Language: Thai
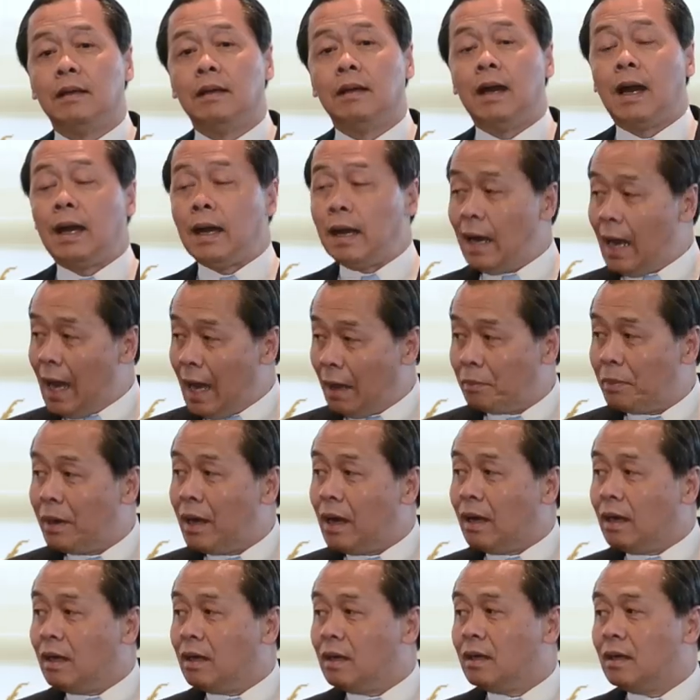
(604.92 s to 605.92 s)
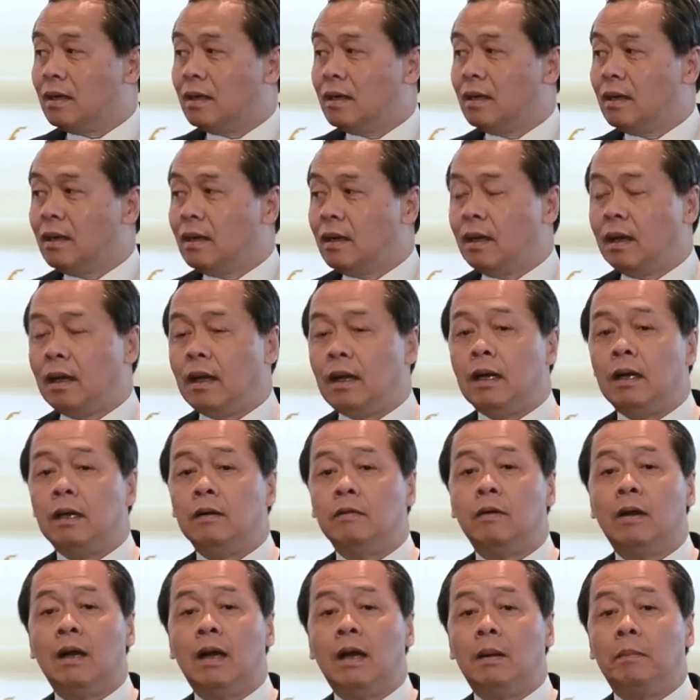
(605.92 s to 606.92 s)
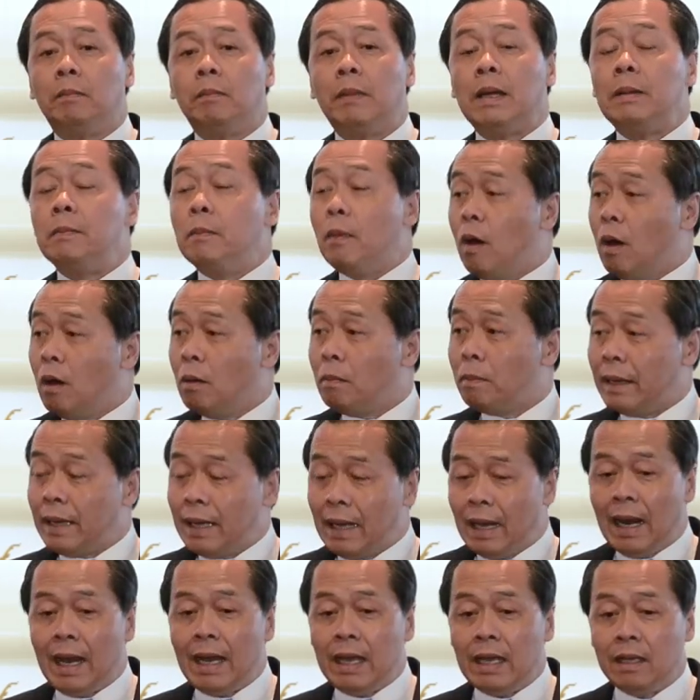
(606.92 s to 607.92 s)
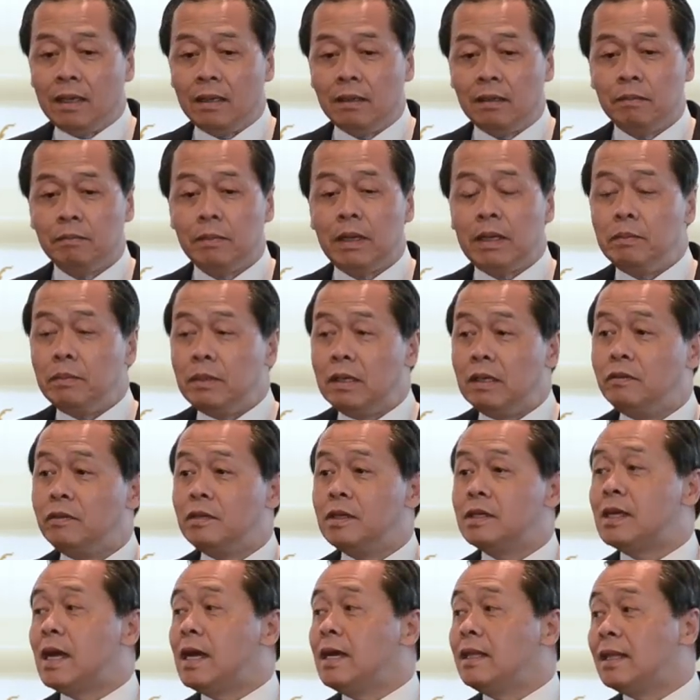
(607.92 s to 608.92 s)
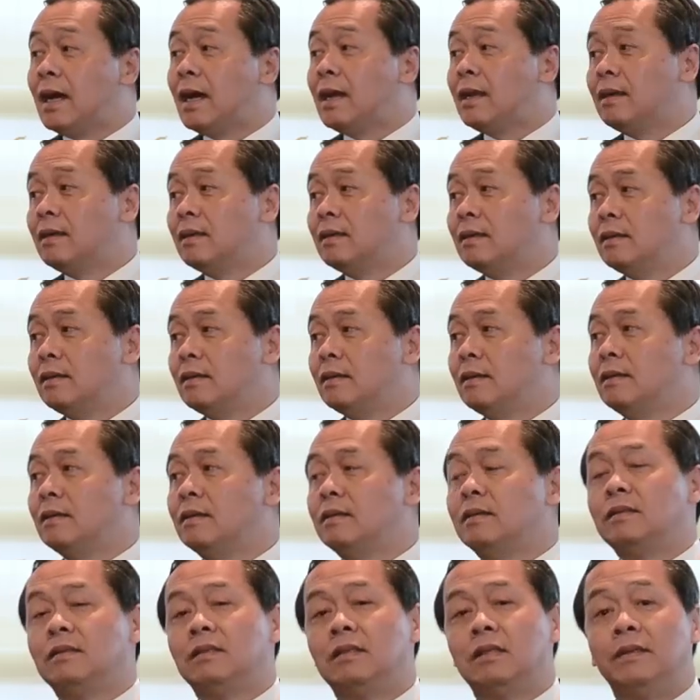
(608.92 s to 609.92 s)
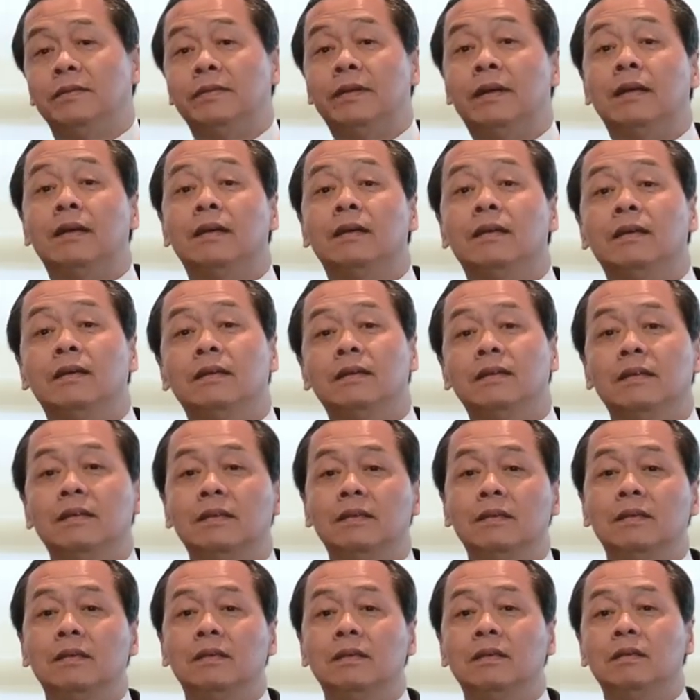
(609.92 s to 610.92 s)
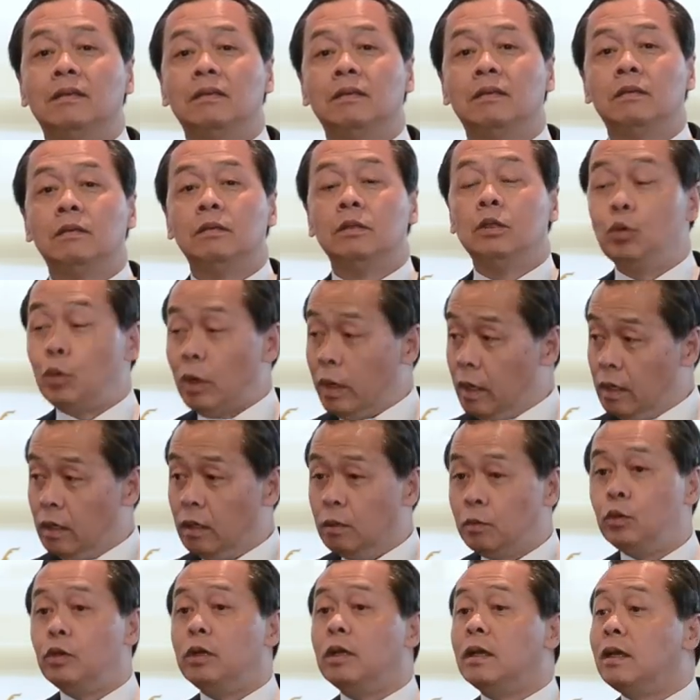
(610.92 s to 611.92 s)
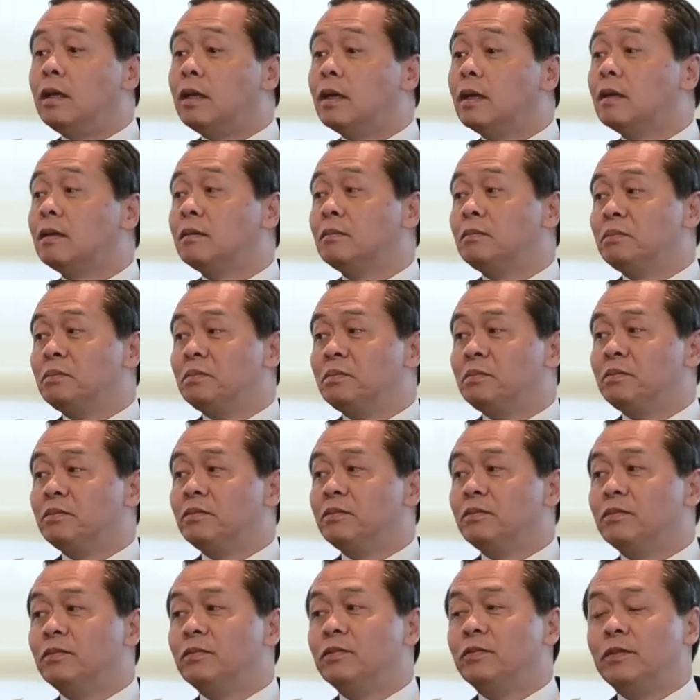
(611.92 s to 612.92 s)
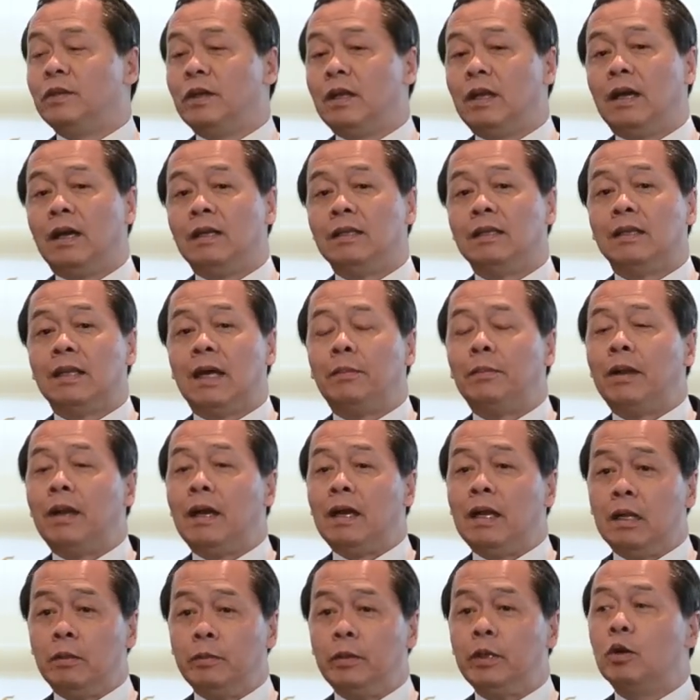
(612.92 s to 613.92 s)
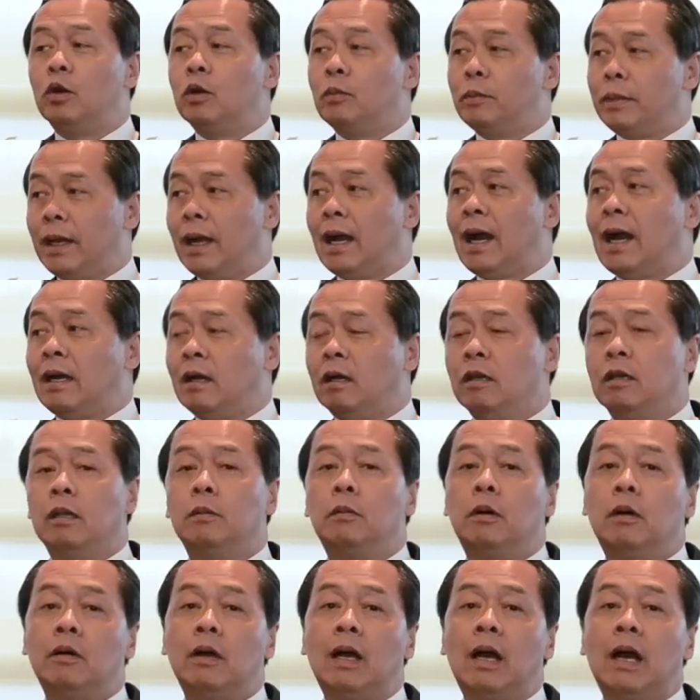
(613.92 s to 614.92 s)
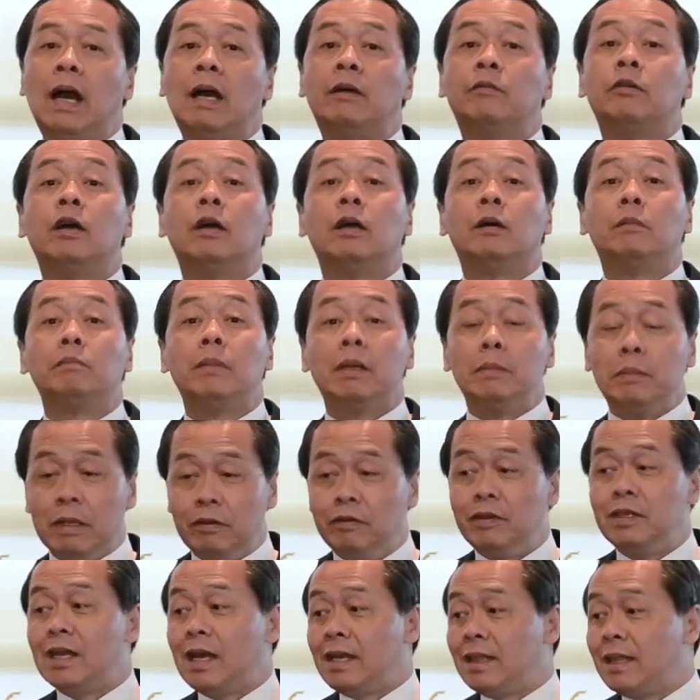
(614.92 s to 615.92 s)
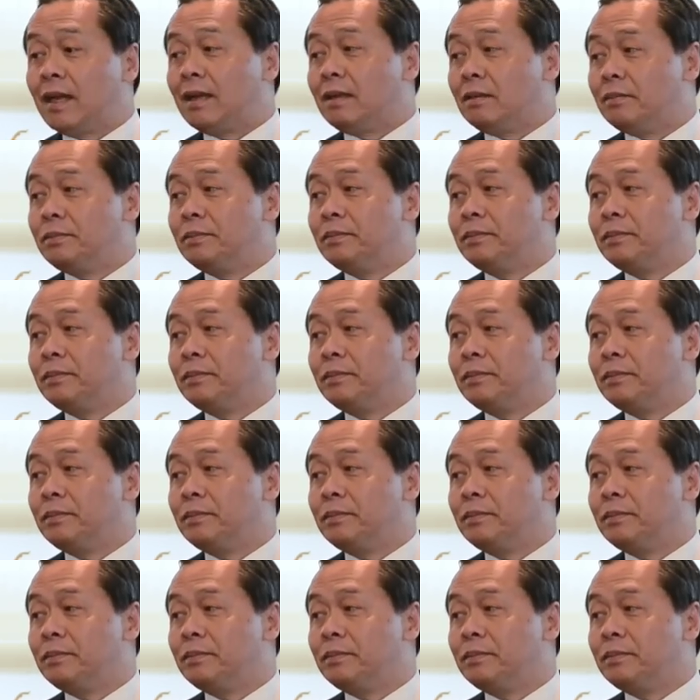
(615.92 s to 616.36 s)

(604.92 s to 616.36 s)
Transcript: ขัดลาบบ้างหาว่าไม่มองไปไกลไม่มีวิสัยทัศน์ใช่ไหมทุกวันนี้ก็พูดอย่างนี้นะเวลาจะทำอะไรแล้วมีคนไปขัดก็จะบอกว่าหาว่าไม่มีวิสัยทัศน์